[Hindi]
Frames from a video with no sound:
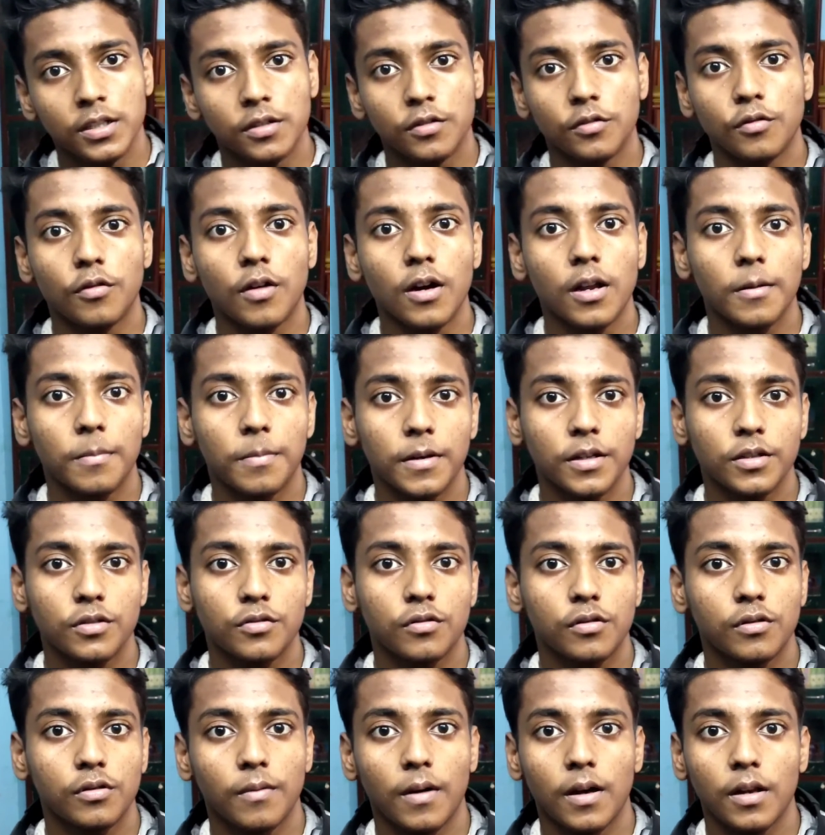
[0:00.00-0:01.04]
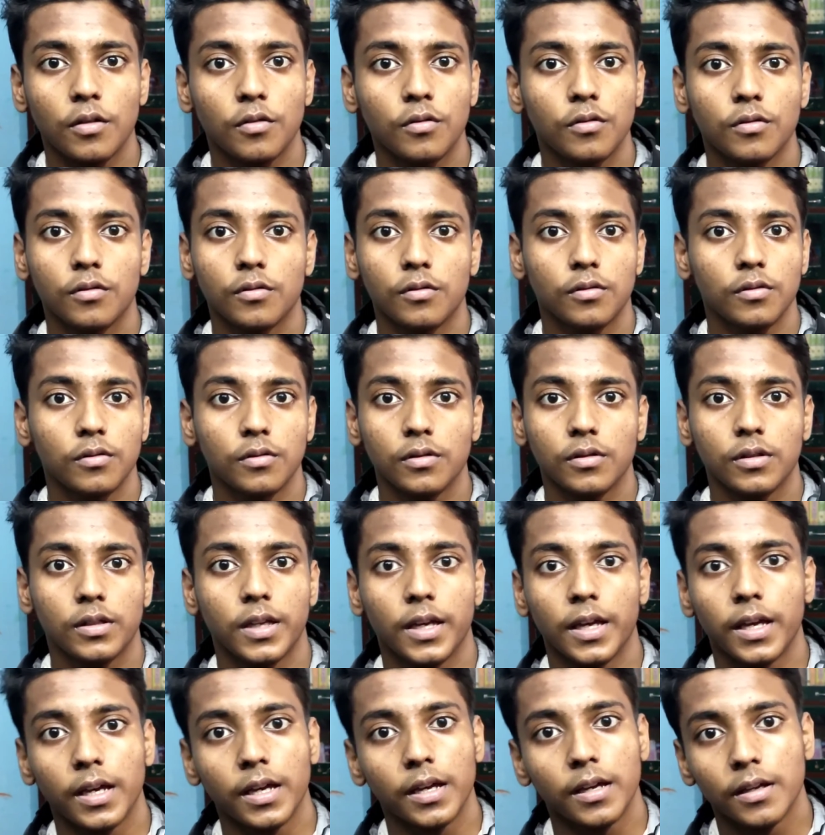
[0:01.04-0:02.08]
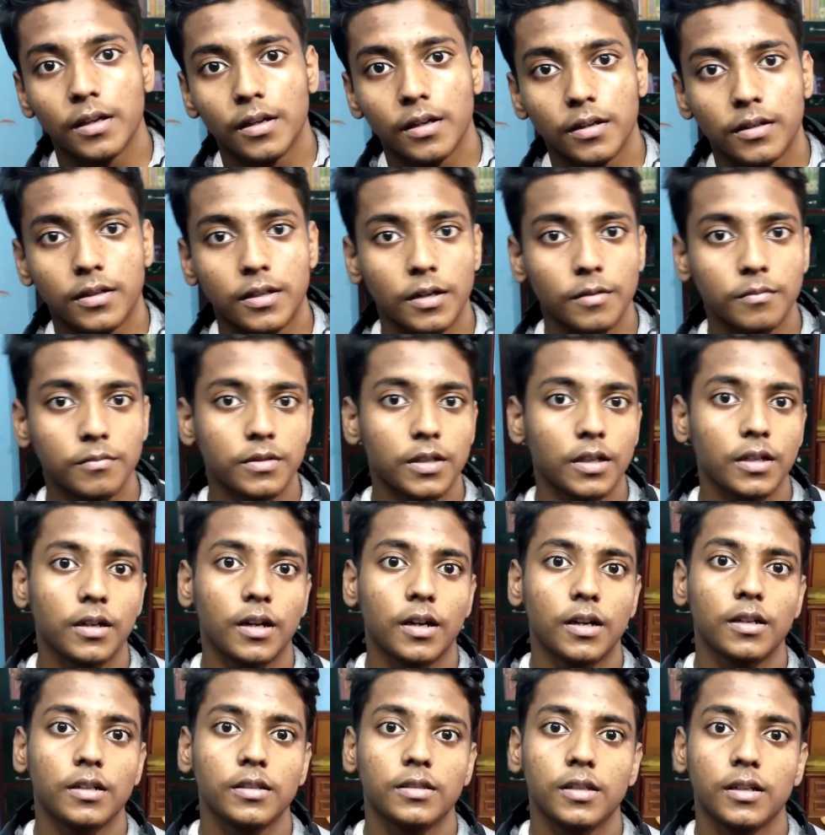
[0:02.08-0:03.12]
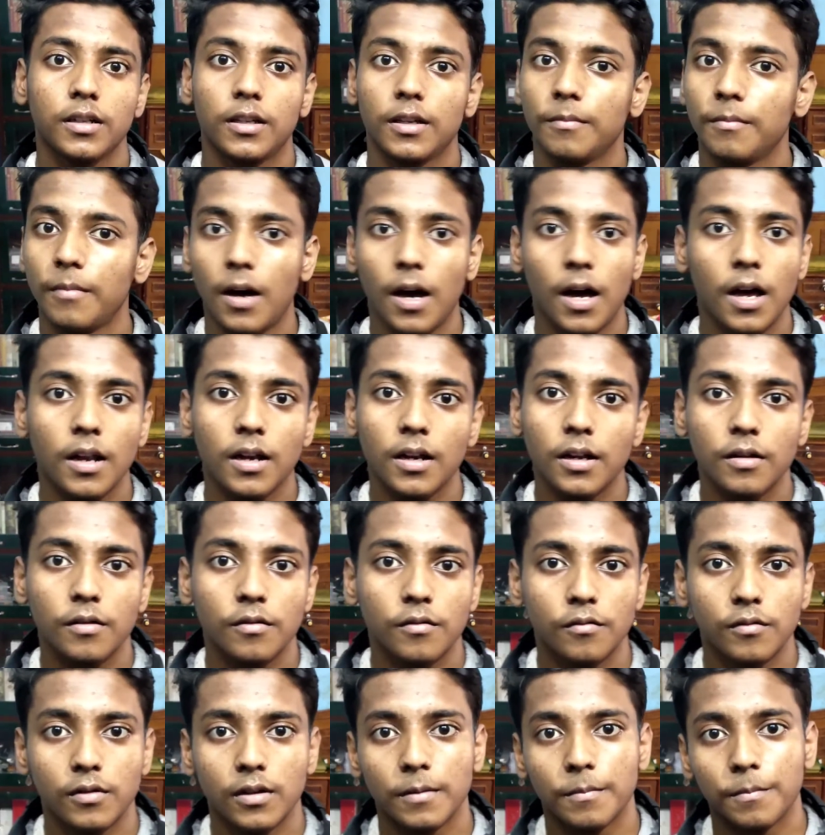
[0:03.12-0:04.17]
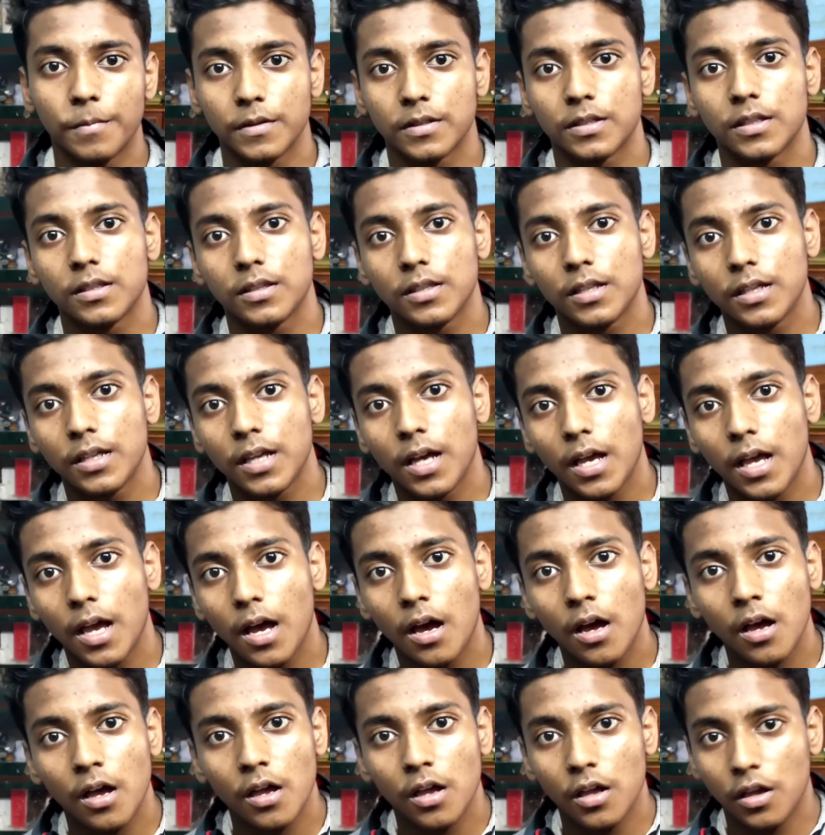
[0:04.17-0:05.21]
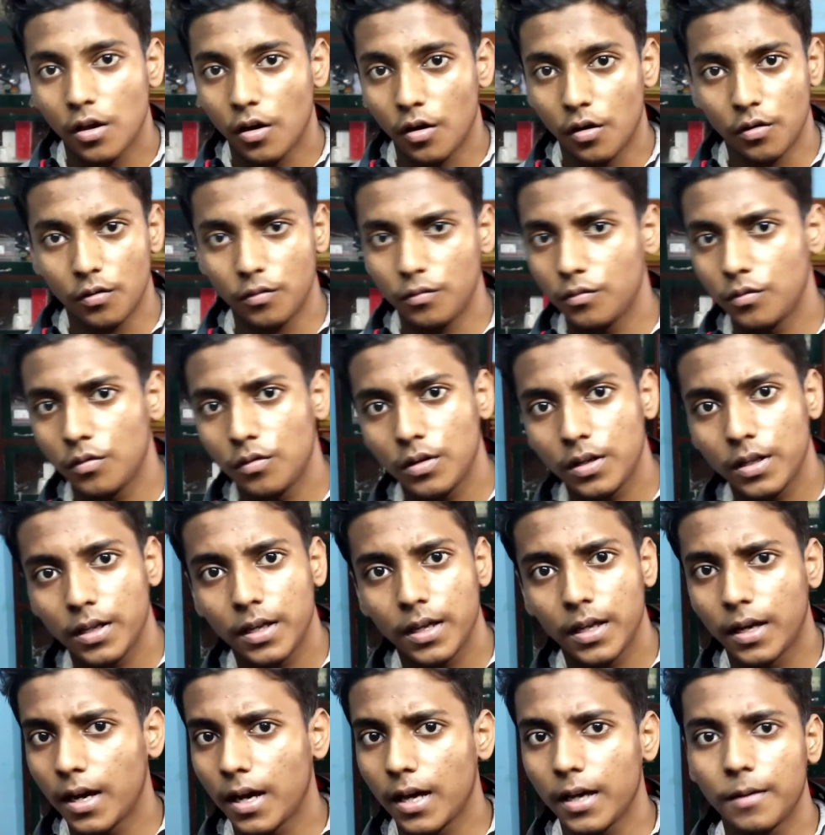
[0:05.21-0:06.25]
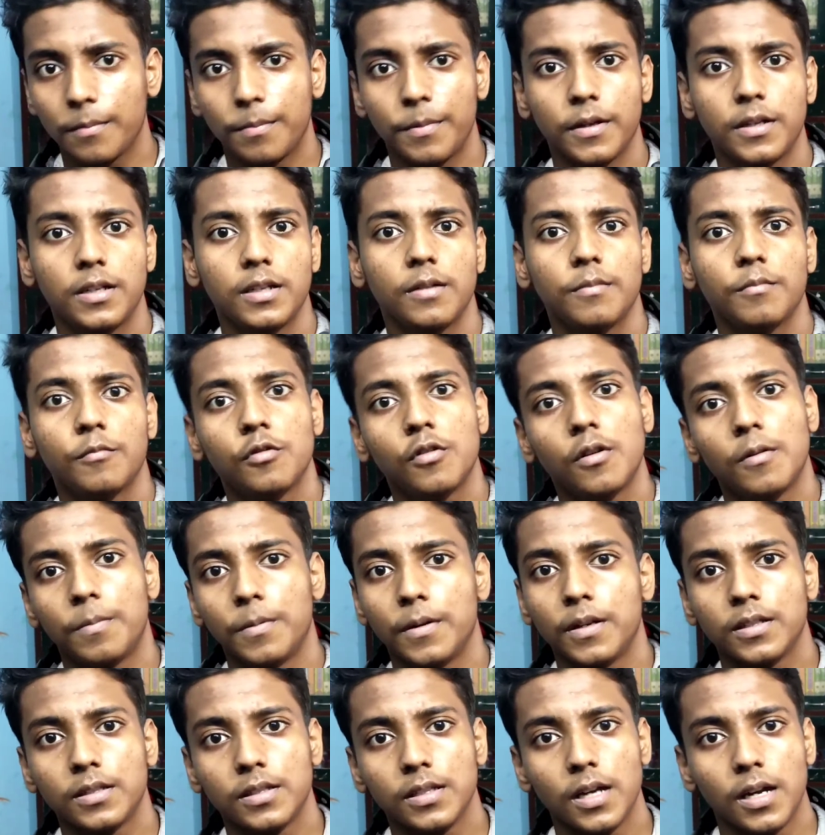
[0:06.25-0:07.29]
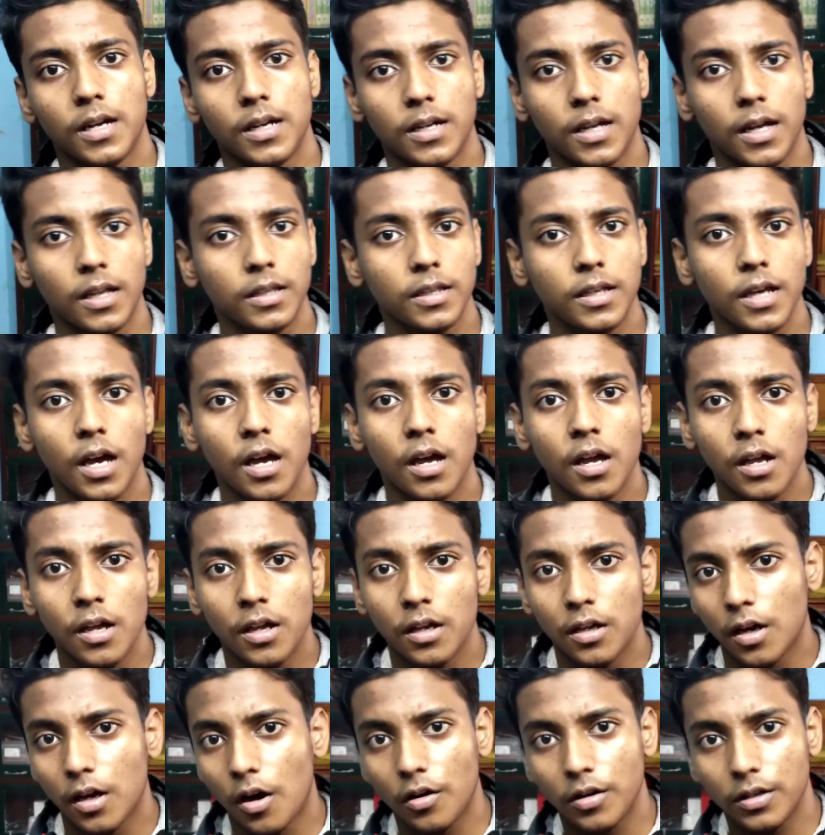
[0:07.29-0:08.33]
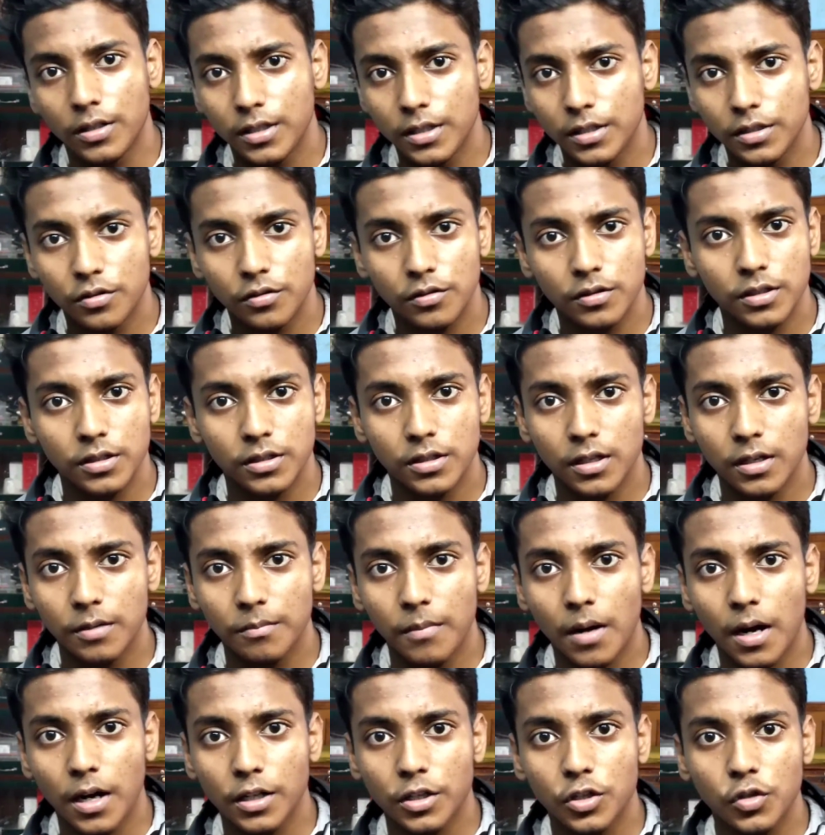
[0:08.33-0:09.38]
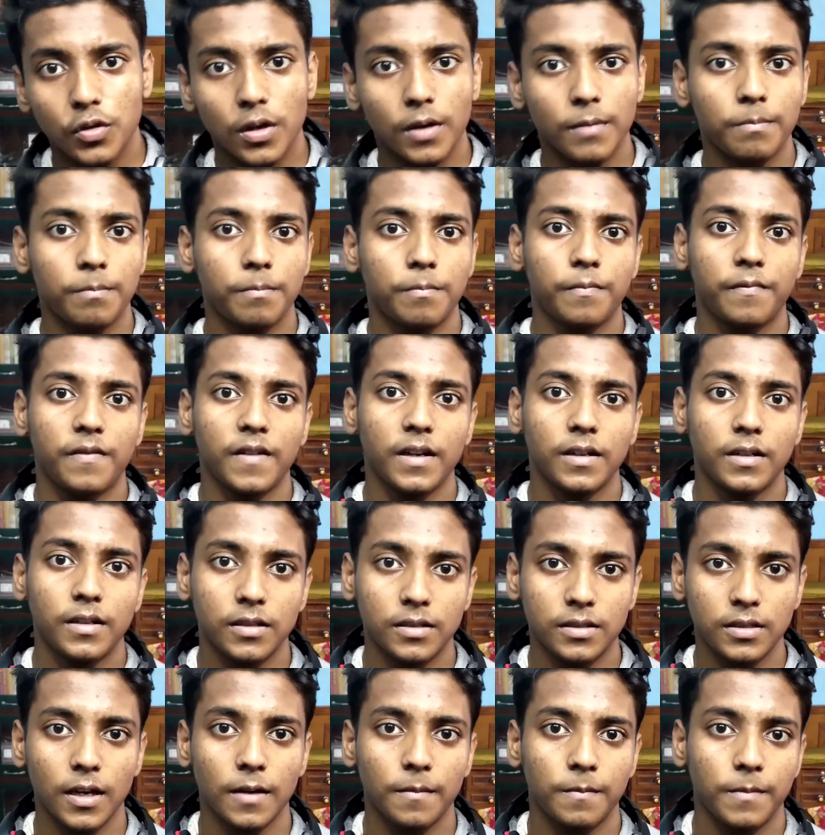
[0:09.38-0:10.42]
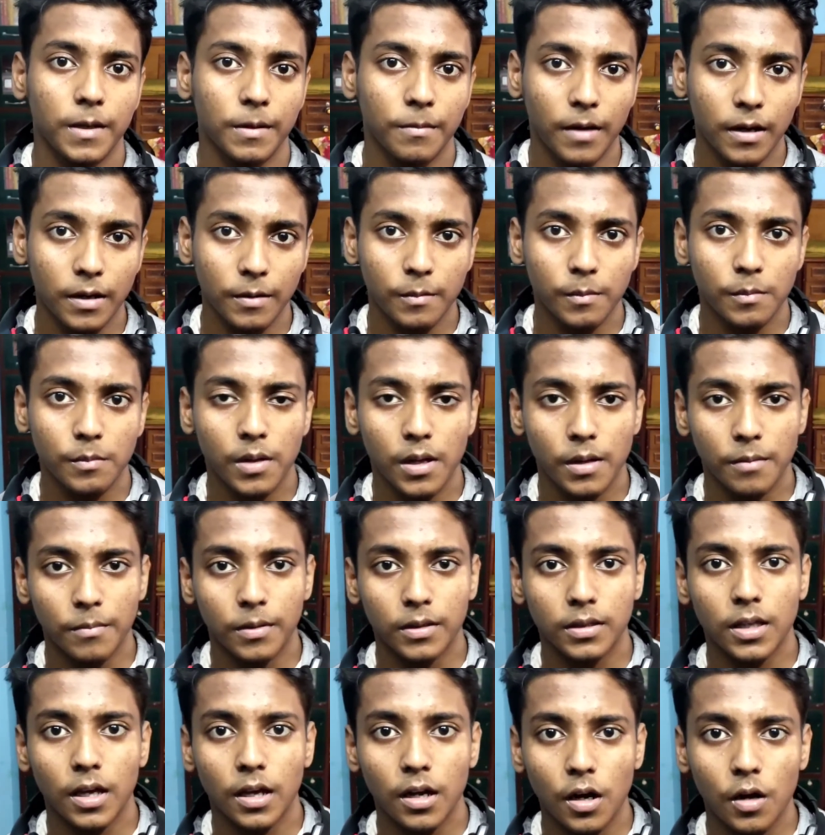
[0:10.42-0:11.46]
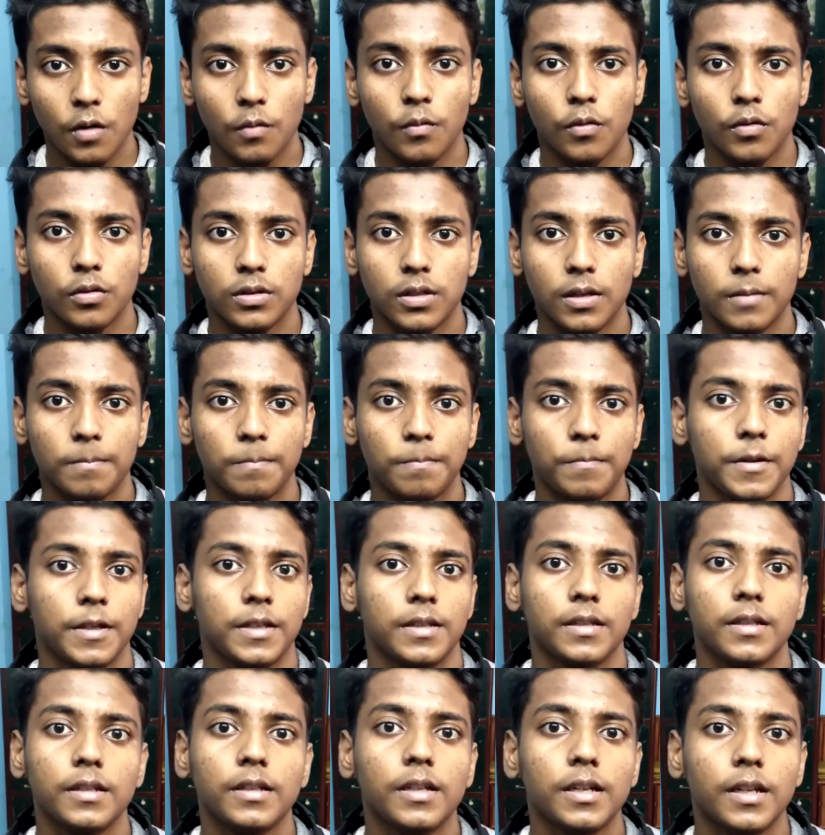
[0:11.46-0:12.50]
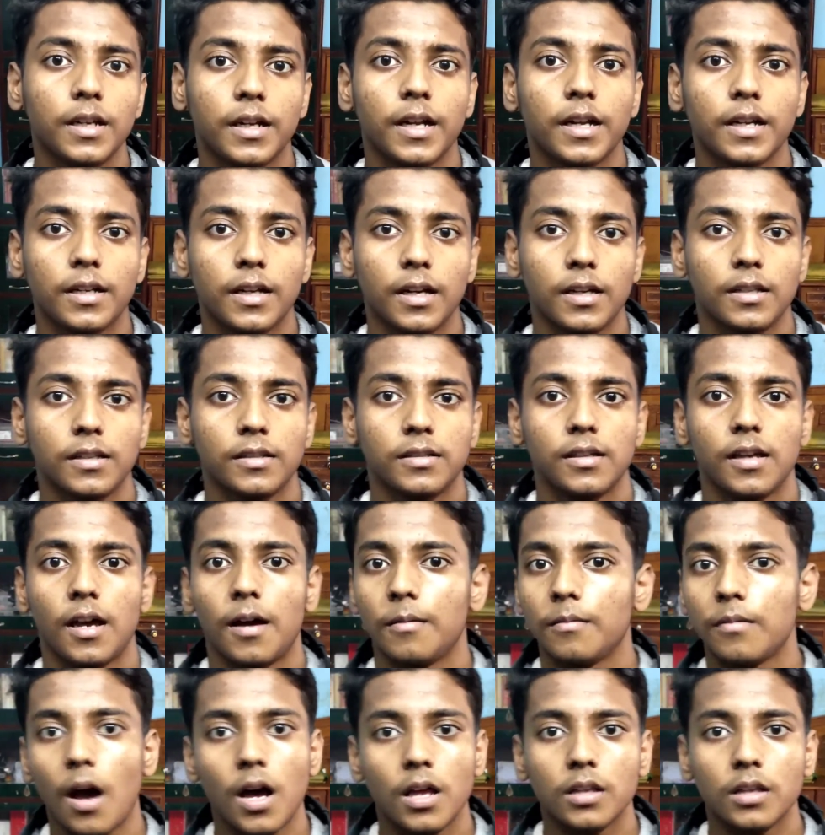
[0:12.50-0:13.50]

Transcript: गूगल प्ले स्टोर वालों के टर्म्स एंड कंडीशन के बाहर है उन्हें पसंद नहीं आया और उन्होंने एकाएक पेटीएम को अपने से हटा दिया और ये जो जितने मार्क्यू है फैंटेसी ऐप के बारे में मैं बता रहा हूँ वो सब पे क्रिकेट का जैसे आ,